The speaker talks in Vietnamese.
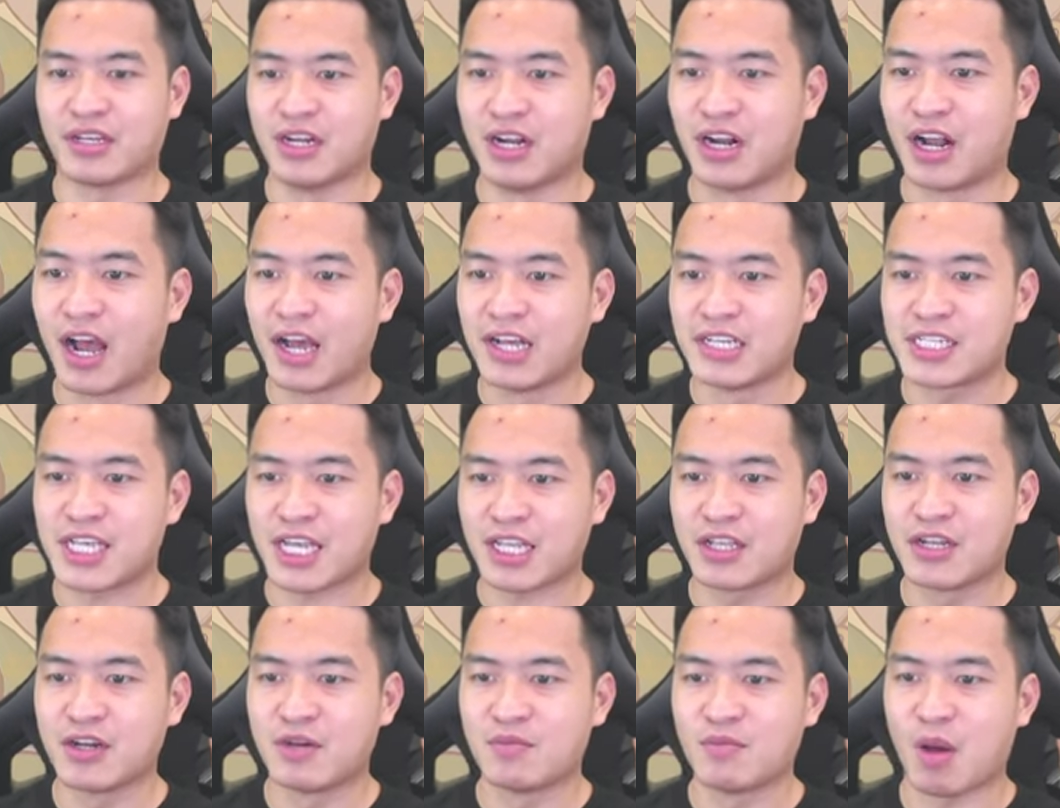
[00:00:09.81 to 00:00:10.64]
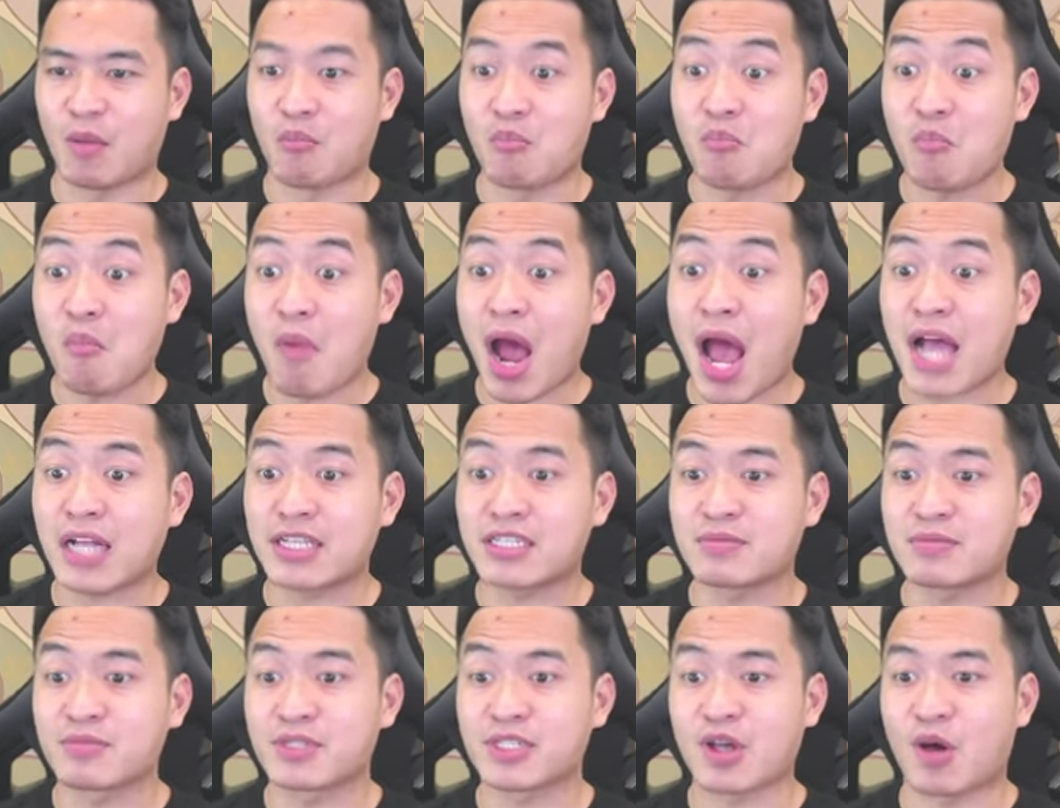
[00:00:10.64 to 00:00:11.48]
gây sát thương bằng
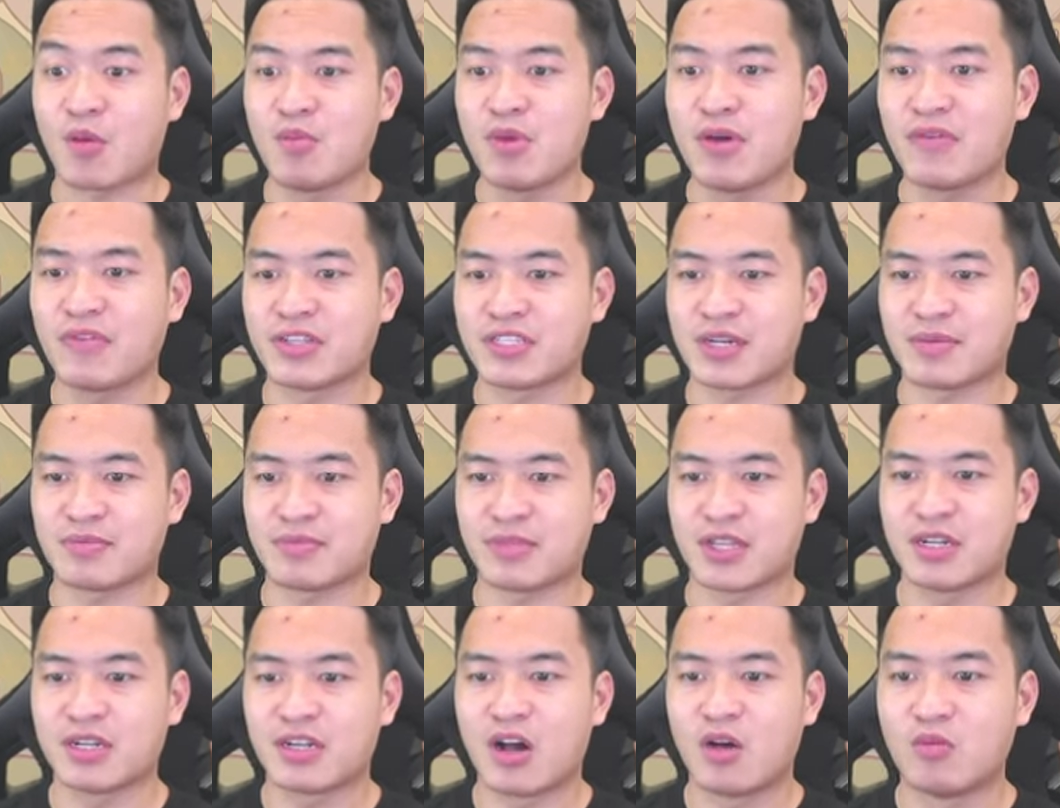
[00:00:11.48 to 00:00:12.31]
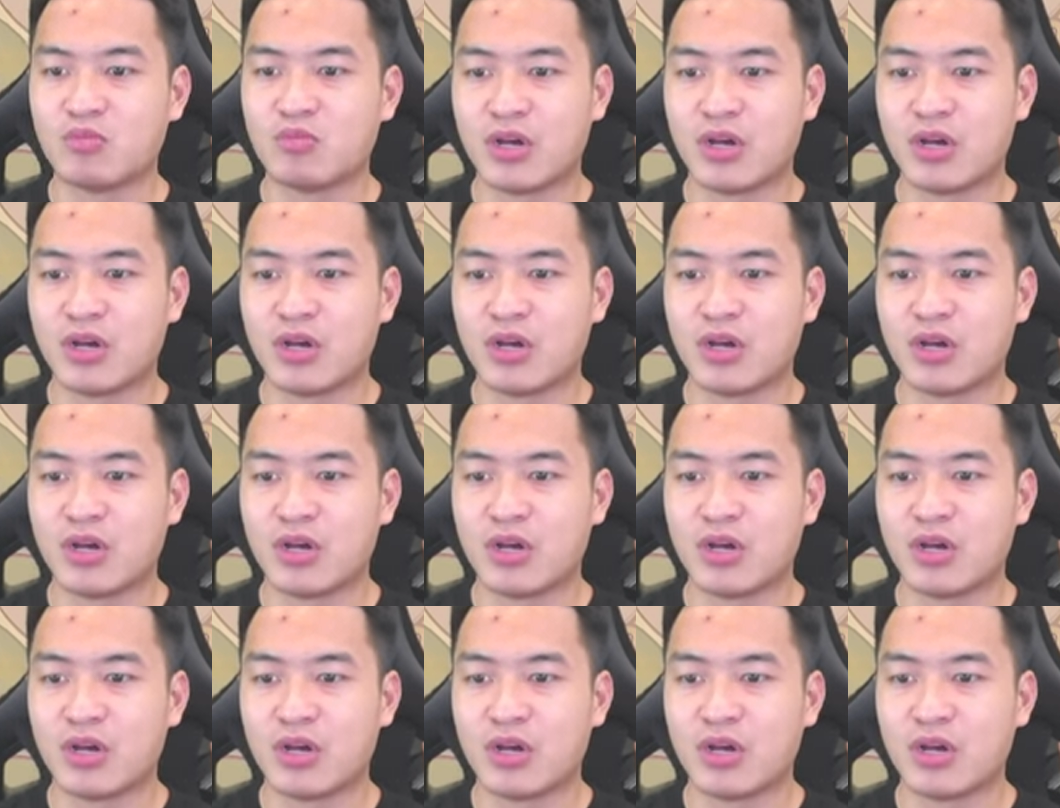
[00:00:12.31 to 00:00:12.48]
360% tấn công